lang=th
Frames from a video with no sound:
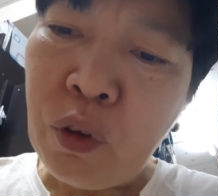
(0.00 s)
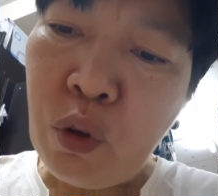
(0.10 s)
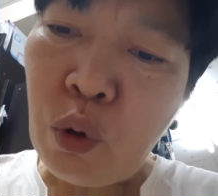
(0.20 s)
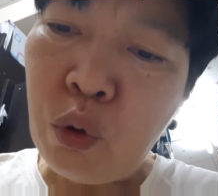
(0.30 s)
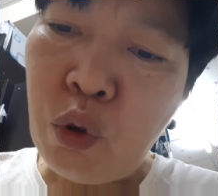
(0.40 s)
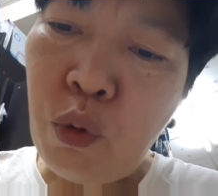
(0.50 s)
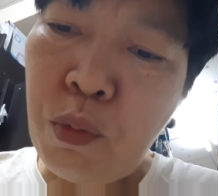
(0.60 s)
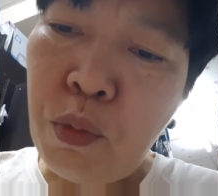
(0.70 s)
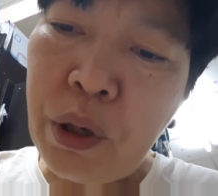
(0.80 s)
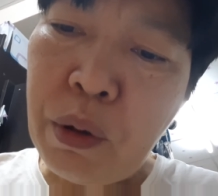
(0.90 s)
ตรงตุ้ม
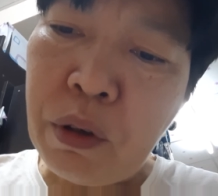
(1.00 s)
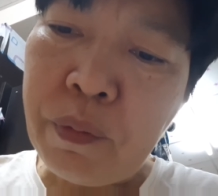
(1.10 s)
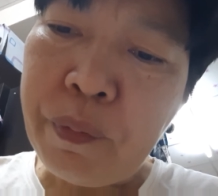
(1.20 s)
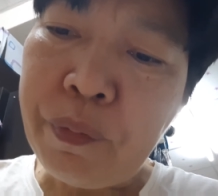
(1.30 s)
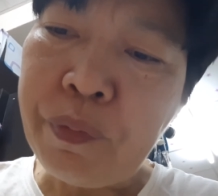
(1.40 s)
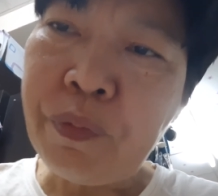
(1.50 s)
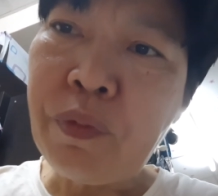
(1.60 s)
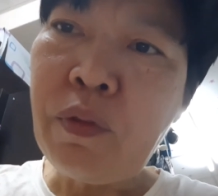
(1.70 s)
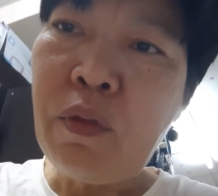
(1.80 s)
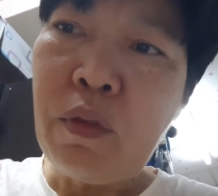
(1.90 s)
บน
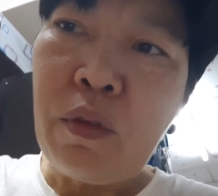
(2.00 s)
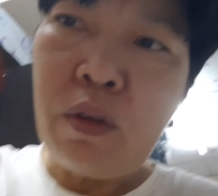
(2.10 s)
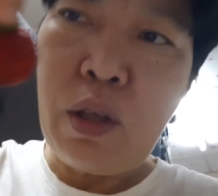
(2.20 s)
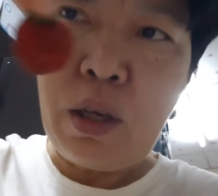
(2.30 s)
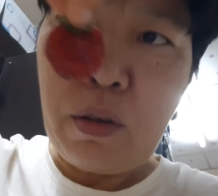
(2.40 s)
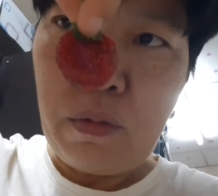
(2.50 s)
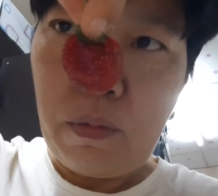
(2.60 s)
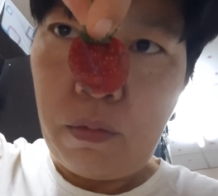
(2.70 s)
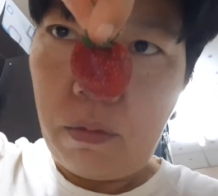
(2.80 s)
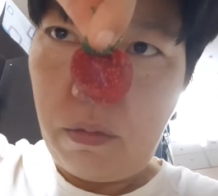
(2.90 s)
เนี่ย
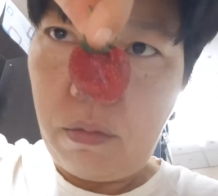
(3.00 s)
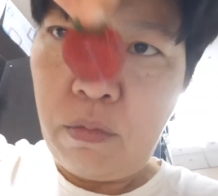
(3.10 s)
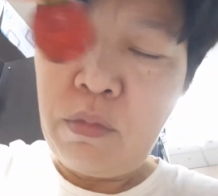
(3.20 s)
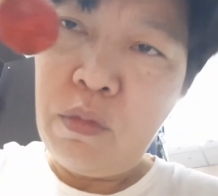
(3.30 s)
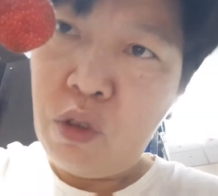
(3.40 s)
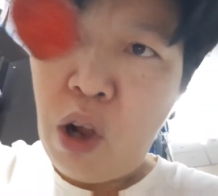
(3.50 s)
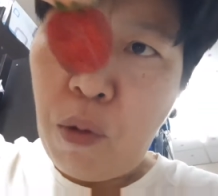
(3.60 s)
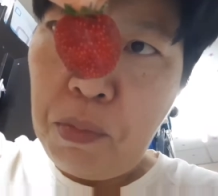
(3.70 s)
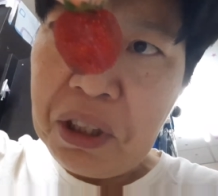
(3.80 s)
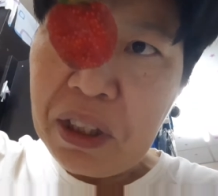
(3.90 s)
ต้องเอา
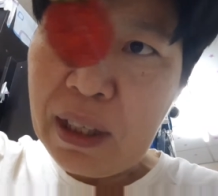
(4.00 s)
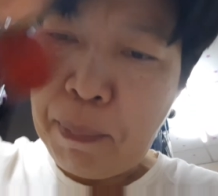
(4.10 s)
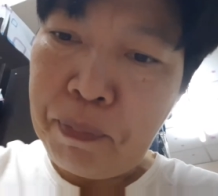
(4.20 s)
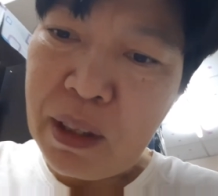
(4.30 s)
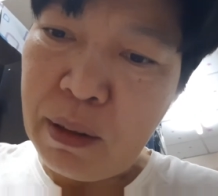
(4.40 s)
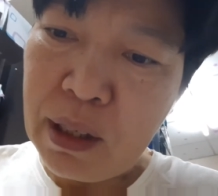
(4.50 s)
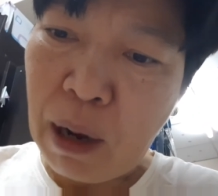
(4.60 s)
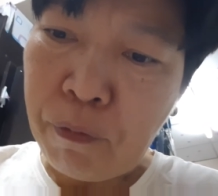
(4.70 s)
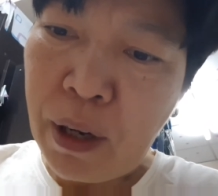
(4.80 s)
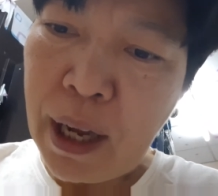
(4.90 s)
มือจับ
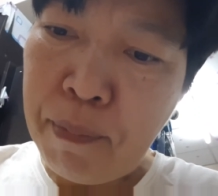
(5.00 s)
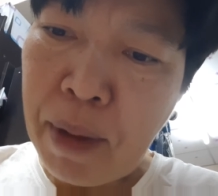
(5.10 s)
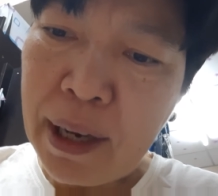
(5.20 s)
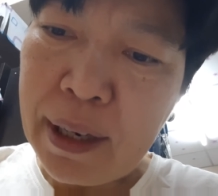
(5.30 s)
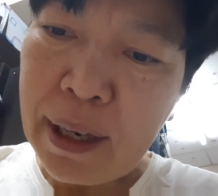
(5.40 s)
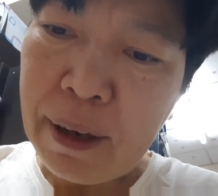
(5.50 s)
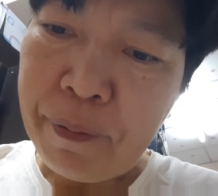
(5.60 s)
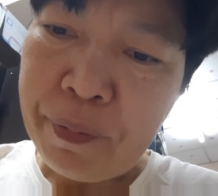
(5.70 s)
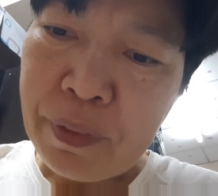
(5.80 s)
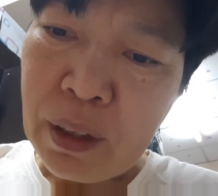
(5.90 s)
จับไว้ให้มั่นนะะ
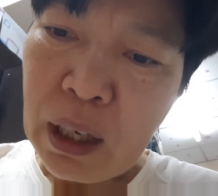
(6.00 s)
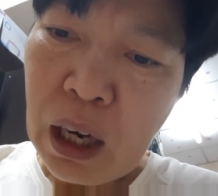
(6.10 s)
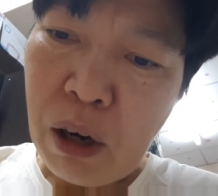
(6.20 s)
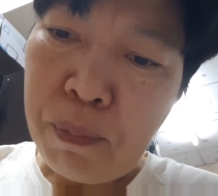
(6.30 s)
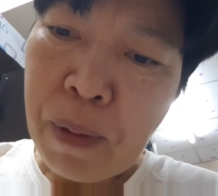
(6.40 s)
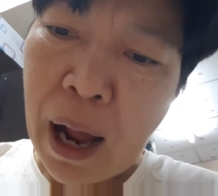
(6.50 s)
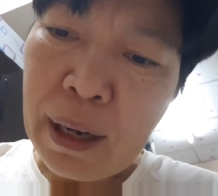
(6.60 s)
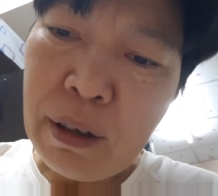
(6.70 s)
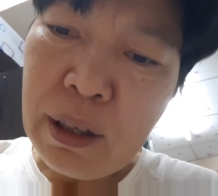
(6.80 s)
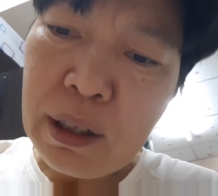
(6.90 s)
เข้าปาก
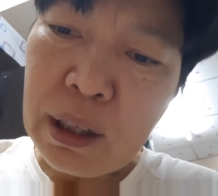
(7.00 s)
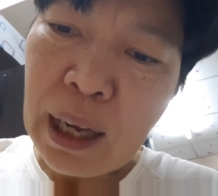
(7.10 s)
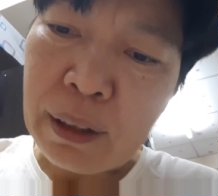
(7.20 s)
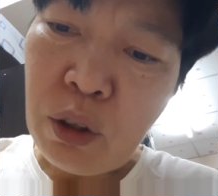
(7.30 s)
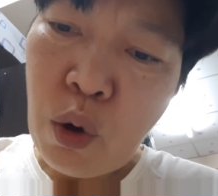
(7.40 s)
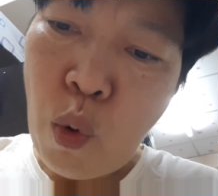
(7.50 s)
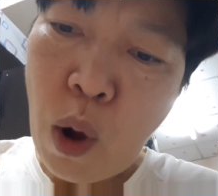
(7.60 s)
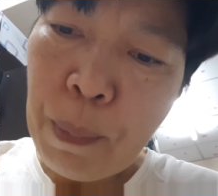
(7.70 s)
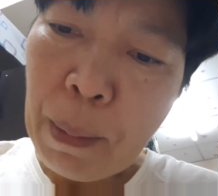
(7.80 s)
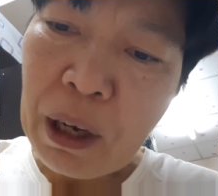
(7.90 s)
แล้วก็กัดกร
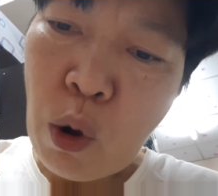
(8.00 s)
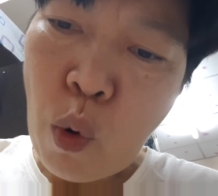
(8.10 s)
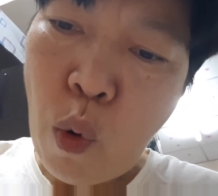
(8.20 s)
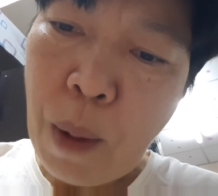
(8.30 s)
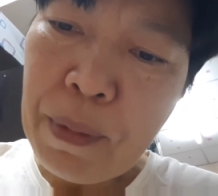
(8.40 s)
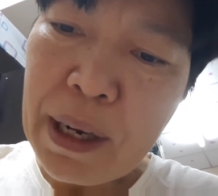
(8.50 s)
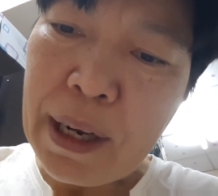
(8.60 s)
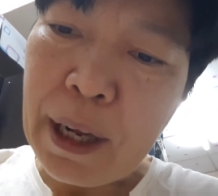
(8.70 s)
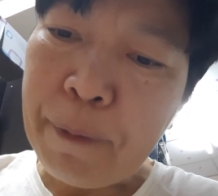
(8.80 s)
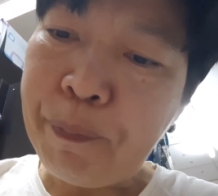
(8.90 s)
วบกัดกรวบเลย
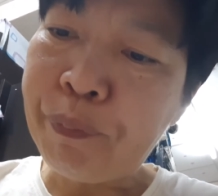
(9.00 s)
นะคะ